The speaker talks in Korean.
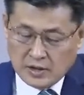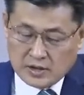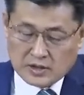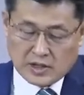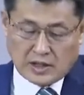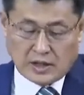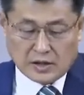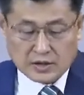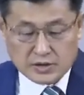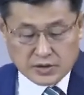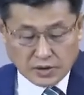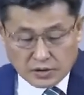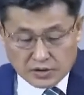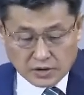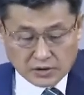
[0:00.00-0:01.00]
자,
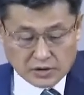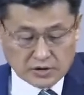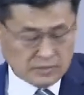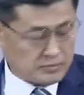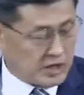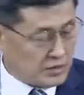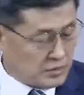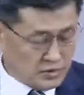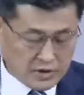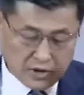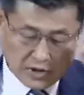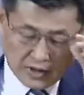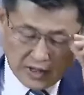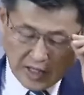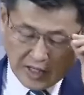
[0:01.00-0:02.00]
성경은 바로
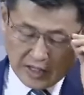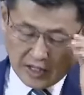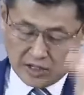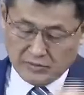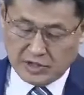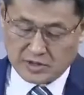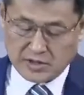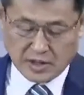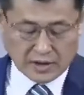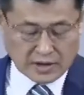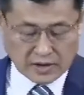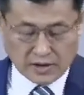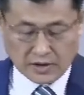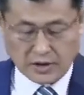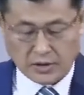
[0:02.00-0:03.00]
이러한 하나님의
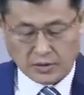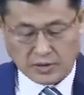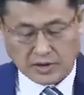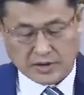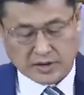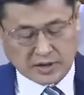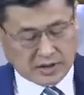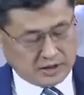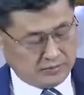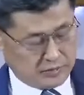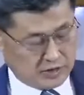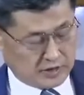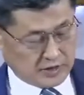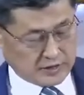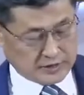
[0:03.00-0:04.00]
생각을 기록한
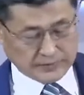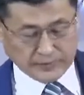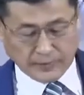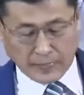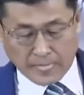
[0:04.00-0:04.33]
책입니다.